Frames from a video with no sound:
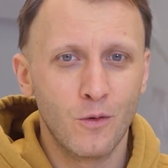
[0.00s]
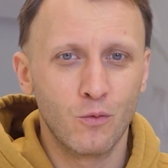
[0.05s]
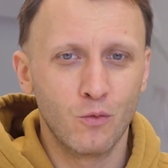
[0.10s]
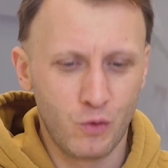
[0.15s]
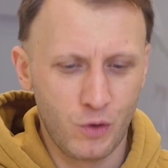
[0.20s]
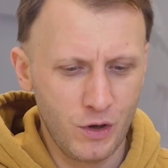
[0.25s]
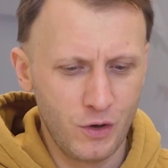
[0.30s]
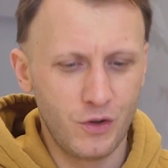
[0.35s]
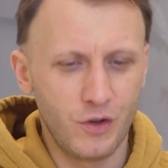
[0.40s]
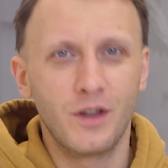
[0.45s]

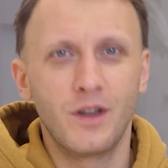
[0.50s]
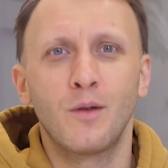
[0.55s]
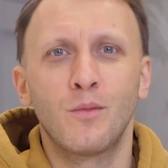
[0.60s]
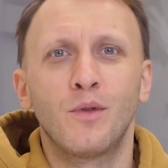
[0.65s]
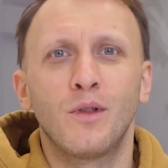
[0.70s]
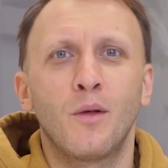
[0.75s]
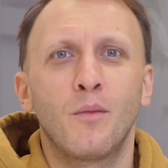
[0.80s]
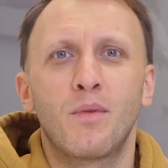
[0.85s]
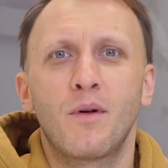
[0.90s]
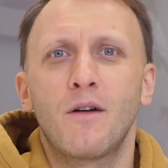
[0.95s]
у женщин не
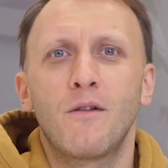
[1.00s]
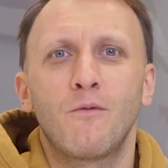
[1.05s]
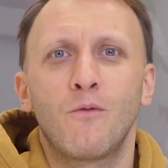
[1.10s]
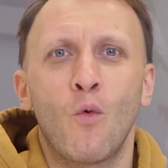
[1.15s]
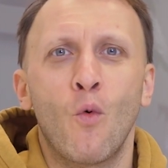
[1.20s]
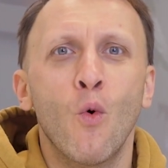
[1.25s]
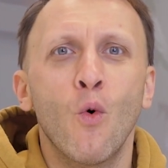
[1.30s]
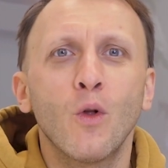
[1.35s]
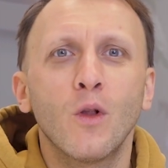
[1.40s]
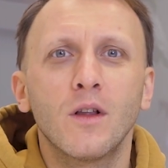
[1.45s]
было
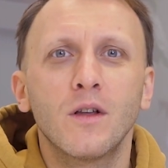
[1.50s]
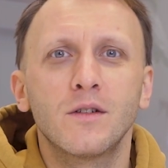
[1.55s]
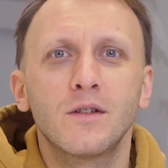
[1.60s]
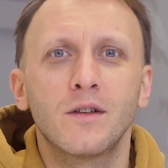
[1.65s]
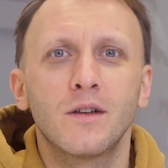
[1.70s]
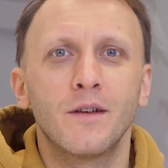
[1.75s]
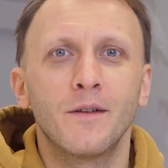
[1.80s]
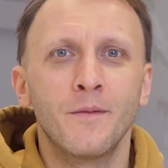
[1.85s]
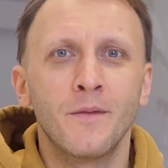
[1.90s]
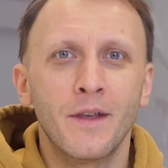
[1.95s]
прав
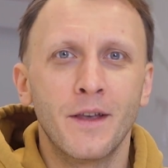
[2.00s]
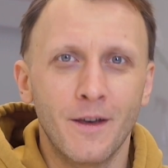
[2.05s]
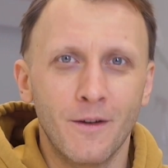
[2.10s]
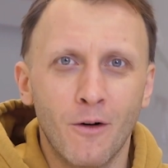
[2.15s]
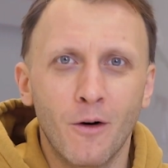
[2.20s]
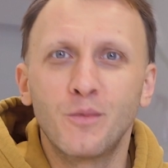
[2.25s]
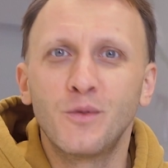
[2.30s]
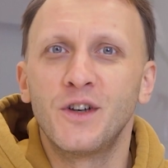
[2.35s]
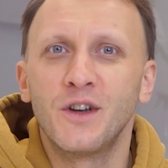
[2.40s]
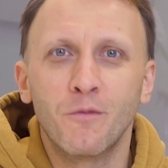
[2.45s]
голоса и
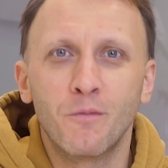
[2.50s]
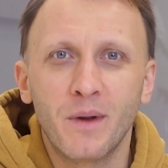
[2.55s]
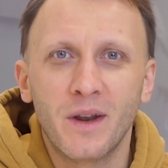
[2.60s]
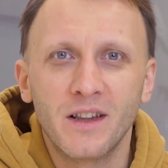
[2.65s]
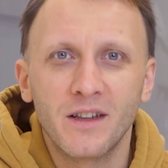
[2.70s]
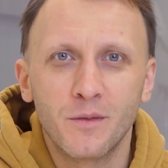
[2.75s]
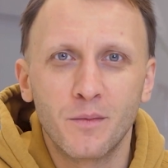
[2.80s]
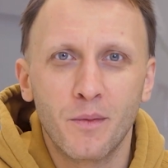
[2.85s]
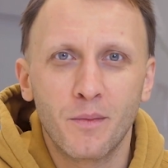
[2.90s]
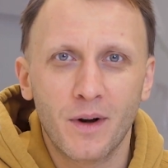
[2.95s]
вообще, в
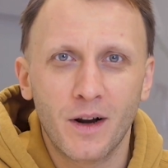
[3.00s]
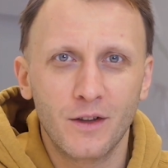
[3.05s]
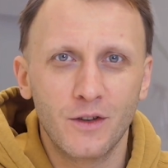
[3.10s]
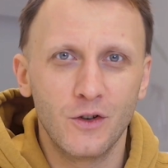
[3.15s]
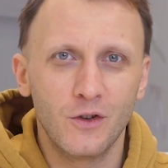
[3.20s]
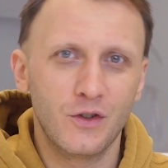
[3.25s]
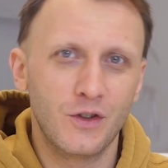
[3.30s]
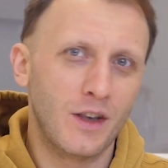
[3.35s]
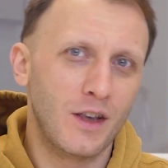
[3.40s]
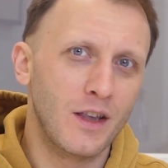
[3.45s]
принципе,
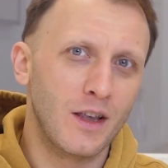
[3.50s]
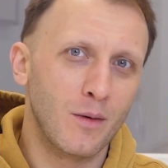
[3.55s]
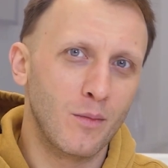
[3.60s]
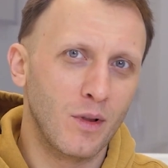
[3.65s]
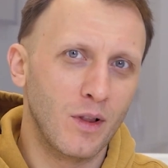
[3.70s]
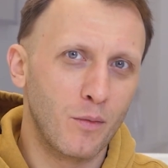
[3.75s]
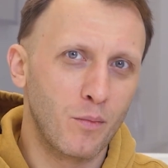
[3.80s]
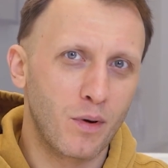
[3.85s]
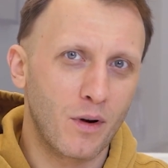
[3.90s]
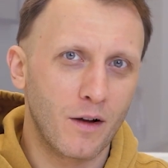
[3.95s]
практически не
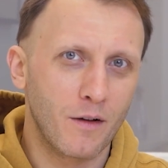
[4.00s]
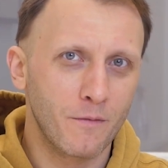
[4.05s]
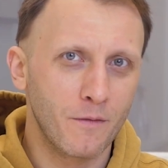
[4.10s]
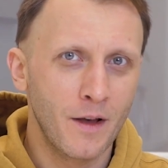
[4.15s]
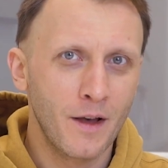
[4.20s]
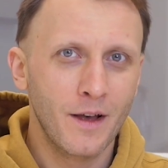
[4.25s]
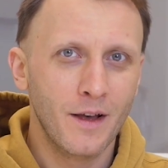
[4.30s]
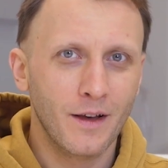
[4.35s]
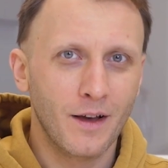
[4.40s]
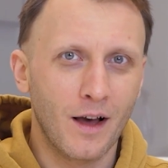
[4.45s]
было прав,
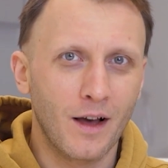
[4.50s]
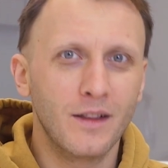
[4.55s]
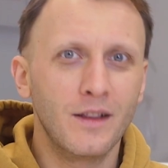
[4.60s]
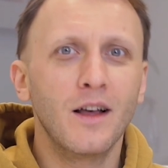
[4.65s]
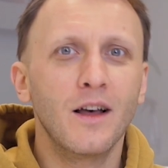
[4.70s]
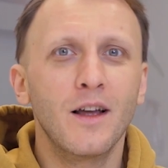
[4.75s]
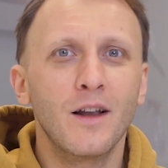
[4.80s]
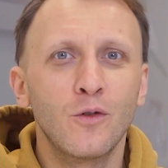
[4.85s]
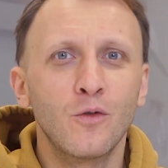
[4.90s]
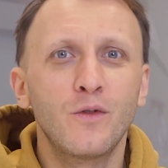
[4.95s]

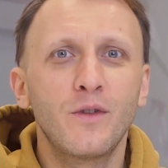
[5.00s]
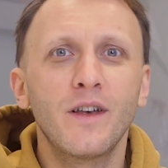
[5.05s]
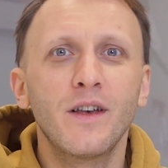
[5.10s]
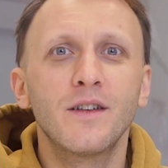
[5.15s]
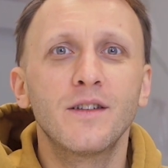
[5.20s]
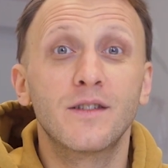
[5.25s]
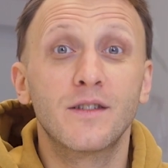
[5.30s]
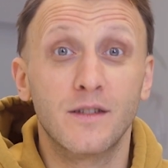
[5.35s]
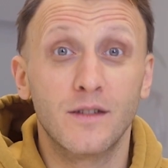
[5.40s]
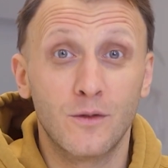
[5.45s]
когда
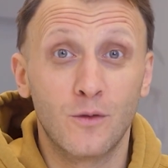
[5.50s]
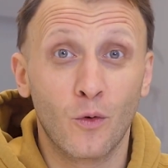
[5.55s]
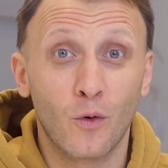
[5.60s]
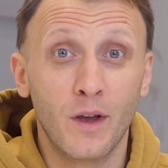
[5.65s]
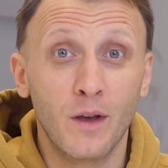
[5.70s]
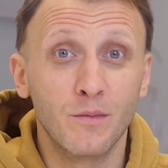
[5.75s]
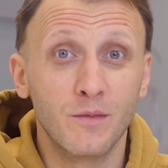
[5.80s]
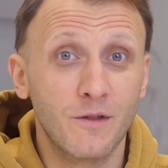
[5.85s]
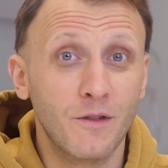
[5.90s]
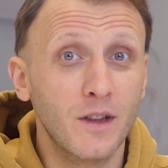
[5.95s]
людей с
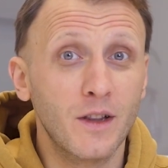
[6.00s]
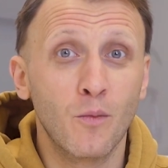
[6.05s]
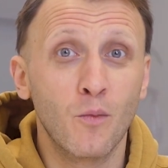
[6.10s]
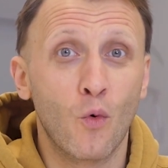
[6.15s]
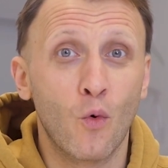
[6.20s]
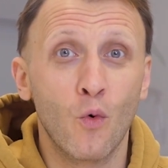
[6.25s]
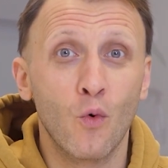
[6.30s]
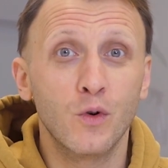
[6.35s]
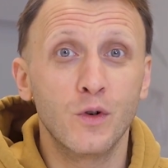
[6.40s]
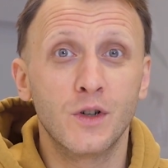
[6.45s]
другим
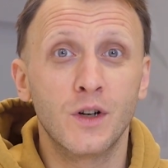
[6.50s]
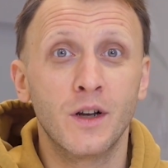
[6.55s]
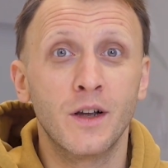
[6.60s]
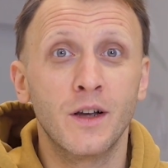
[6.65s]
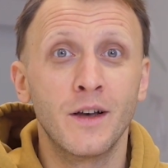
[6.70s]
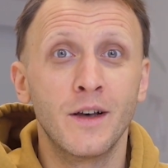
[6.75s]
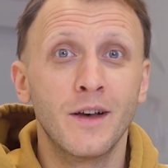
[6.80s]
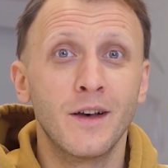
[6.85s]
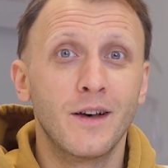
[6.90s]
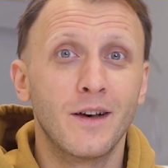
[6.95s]
цветом
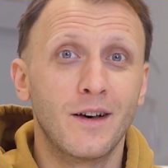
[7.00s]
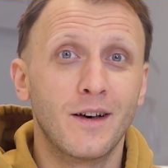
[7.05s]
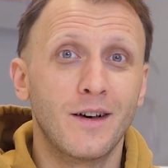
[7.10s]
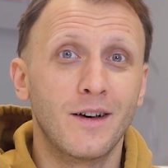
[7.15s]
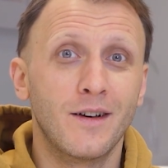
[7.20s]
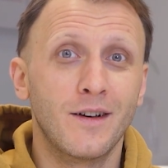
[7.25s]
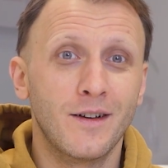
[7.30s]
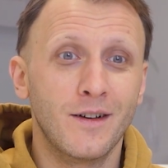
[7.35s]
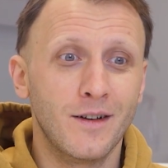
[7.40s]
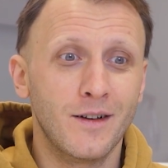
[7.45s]
кожи
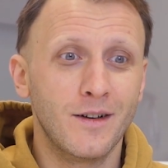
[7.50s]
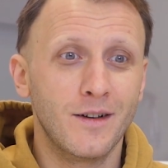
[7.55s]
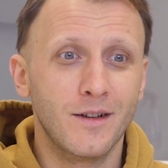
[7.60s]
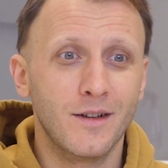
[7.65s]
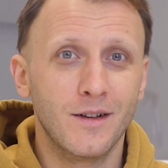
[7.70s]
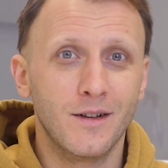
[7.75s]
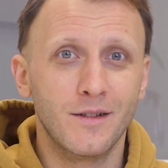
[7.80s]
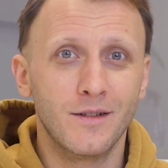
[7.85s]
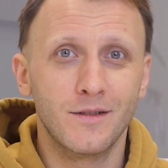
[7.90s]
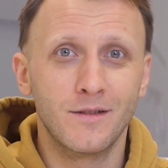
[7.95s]

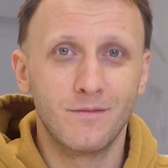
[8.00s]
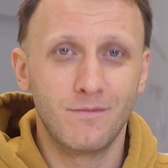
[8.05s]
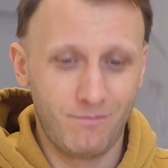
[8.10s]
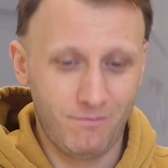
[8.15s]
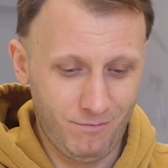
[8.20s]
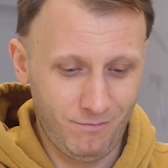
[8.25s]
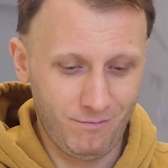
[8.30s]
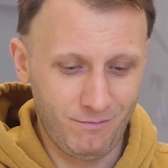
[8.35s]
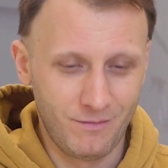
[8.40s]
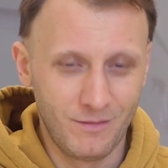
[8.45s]
э,
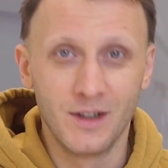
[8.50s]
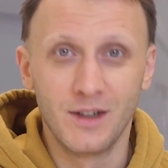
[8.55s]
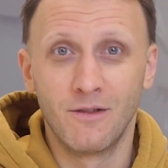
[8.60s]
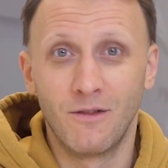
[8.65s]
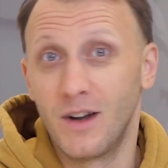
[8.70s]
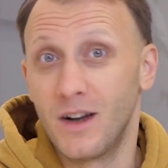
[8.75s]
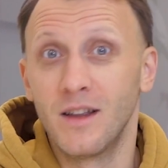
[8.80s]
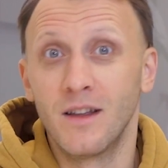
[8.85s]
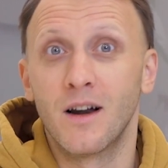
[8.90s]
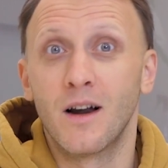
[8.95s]

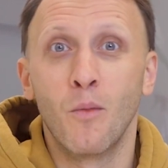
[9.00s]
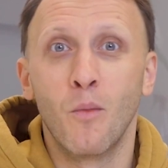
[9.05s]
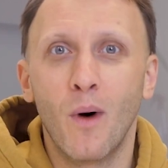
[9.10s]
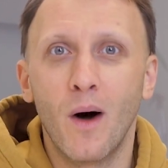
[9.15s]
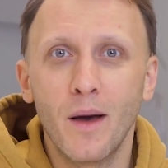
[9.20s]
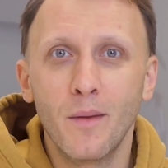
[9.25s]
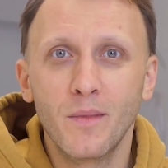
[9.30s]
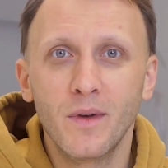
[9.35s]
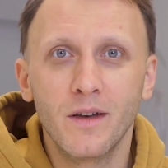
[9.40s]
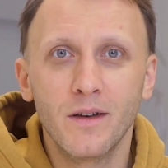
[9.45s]
называли
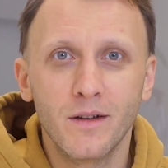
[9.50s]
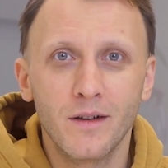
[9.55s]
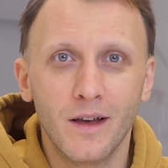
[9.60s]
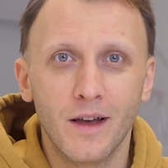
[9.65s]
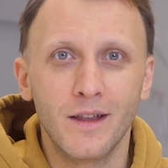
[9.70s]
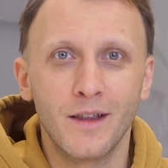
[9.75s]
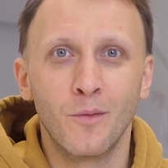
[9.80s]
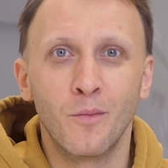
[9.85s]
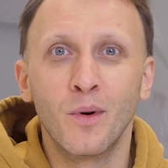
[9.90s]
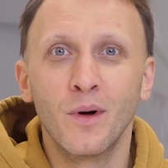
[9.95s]
рабами,
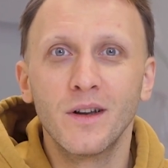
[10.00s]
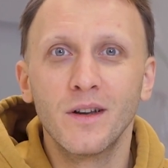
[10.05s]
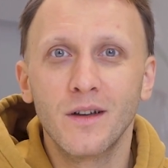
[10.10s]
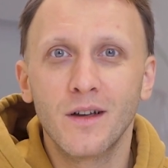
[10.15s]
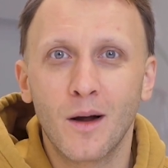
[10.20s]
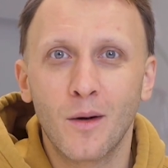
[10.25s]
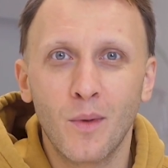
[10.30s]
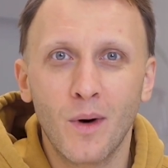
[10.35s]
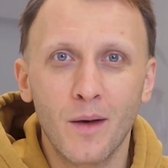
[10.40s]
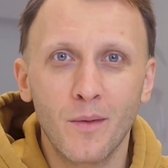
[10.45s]
и они были
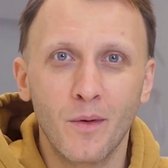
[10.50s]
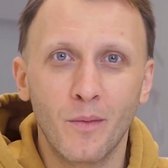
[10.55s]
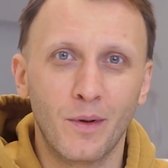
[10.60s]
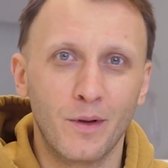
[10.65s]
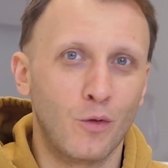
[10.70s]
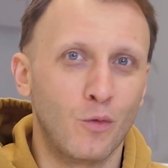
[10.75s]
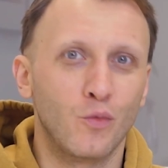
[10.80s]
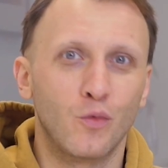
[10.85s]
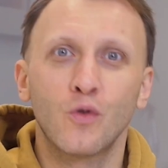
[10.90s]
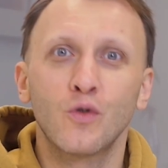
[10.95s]
рабами,
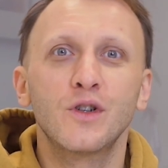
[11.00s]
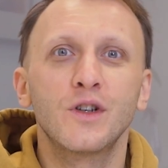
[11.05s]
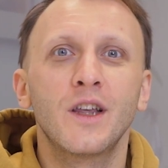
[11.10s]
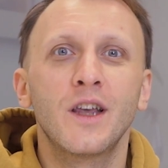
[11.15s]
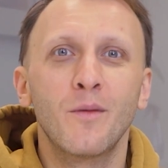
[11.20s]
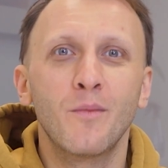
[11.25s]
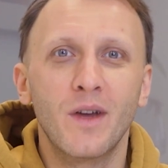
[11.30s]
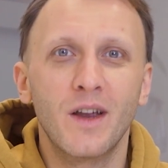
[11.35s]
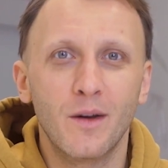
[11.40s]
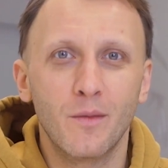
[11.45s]
потом тоже
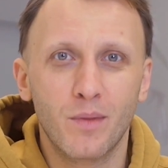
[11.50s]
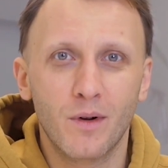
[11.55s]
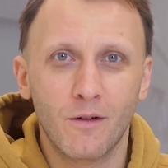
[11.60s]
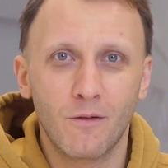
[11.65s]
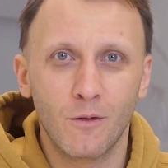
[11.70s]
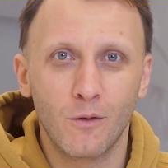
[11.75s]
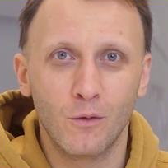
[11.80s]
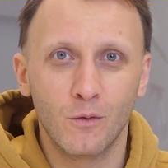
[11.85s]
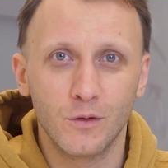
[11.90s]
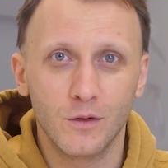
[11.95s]
не имели
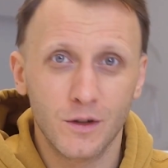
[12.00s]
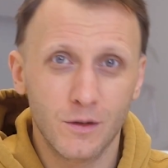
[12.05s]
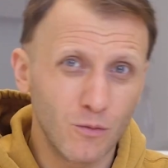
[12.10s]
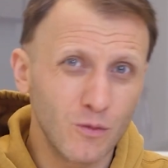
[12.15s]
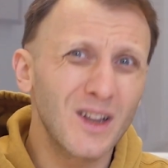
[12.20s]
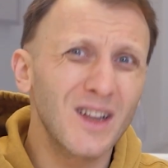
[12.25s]
права голоса.